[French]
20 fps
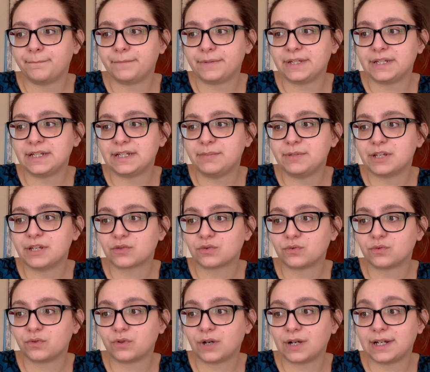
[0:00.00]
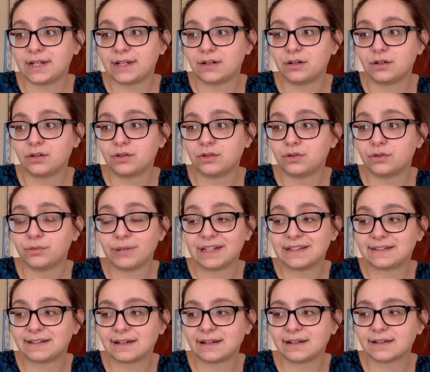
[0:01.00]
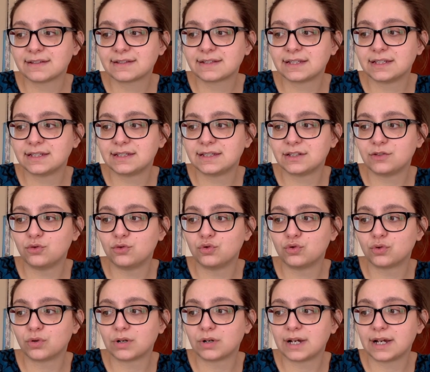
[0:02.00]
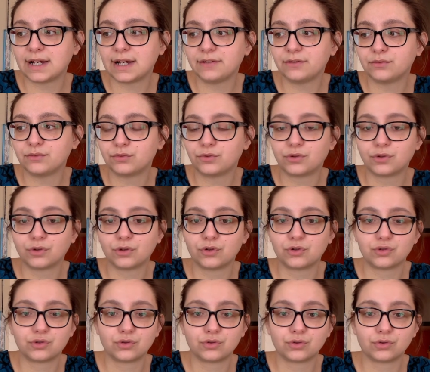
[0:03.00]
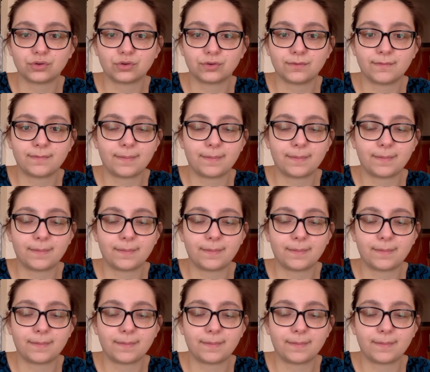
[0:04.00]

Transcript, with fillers: il est bien souvent à l'école que le matin, c'est ces deux jours-là. Donc, je